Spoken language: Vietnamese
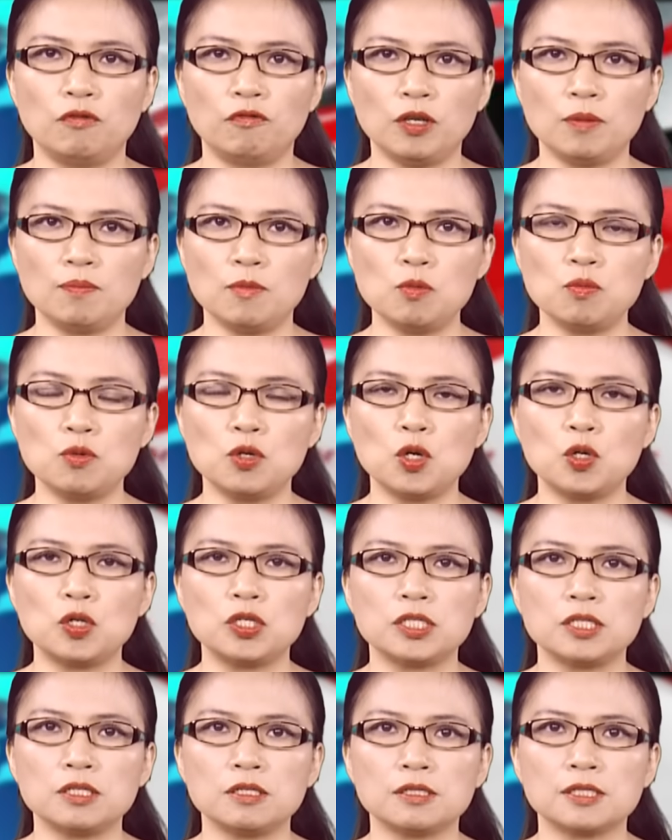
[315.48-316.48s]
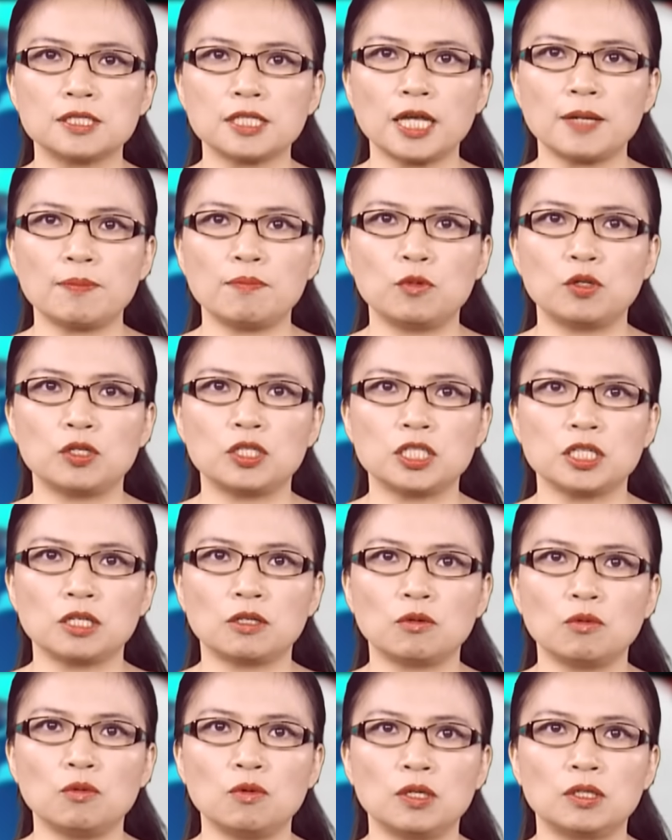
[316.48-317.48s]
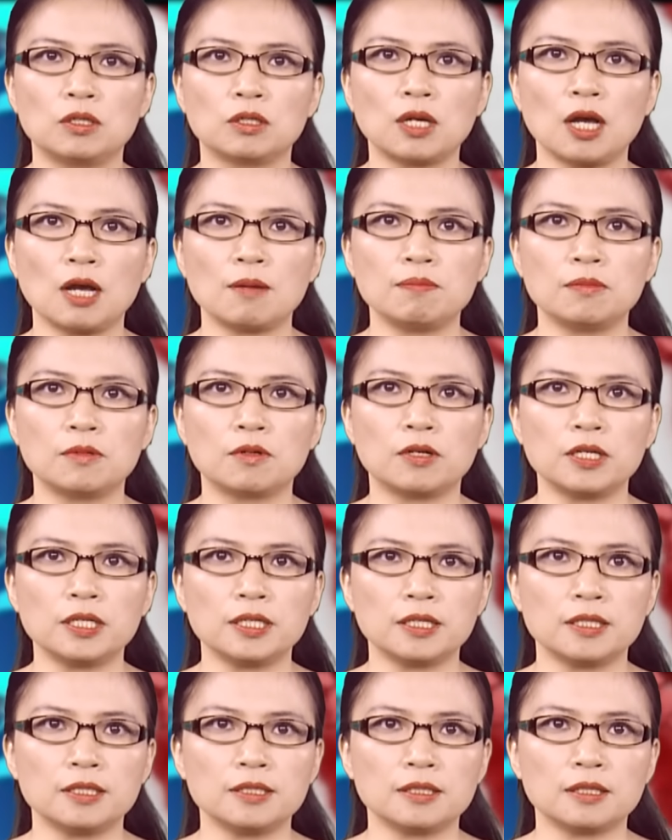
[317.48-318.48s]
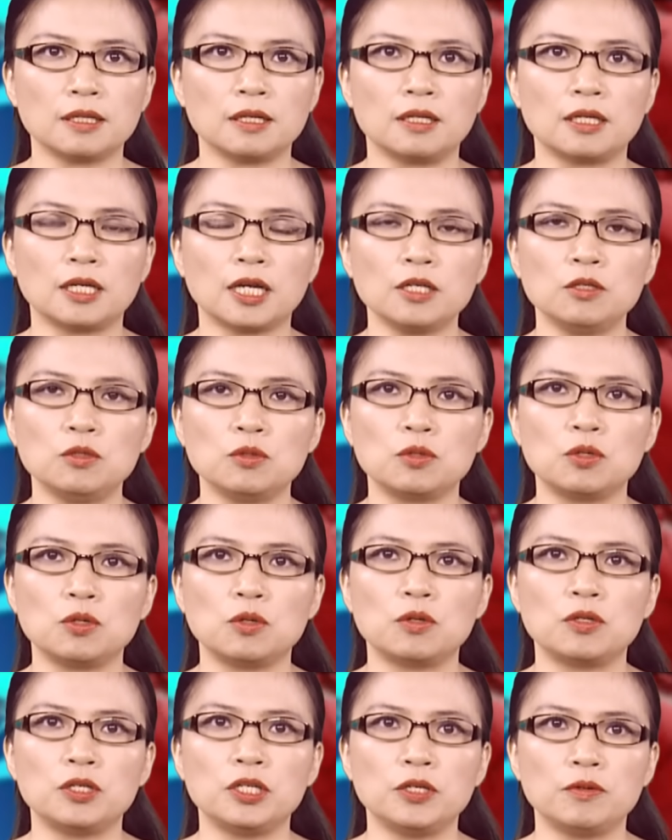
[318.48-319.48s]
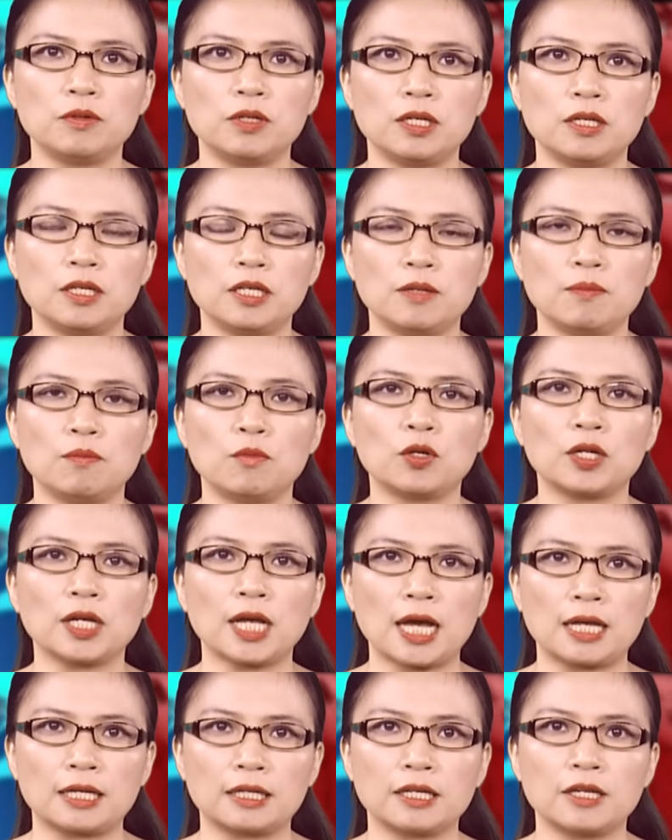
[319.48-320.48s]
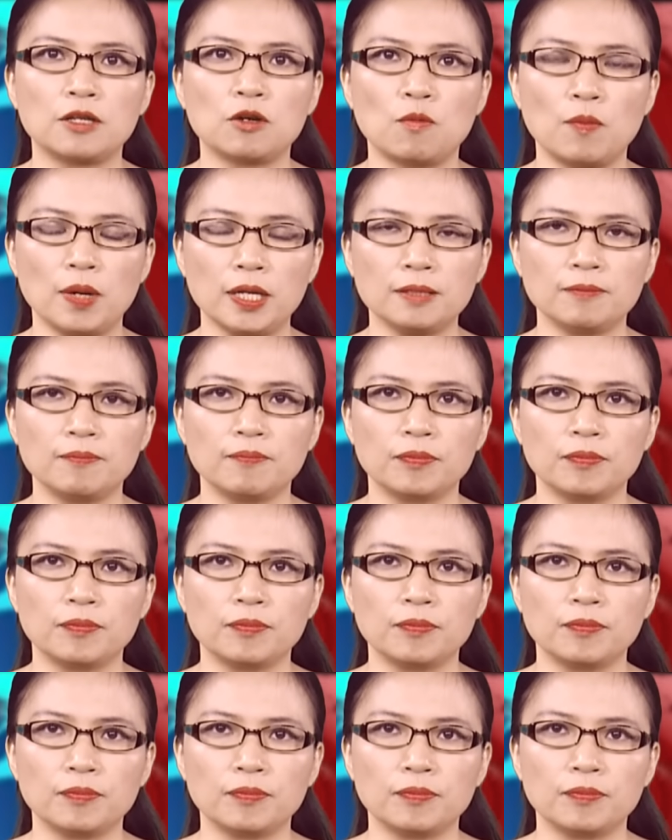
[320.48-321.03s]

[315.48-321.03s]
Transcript: hội Facebook ngồi dự xem một trận World Cup Cricket ở cách thủ đô New Delhi 1.000 km.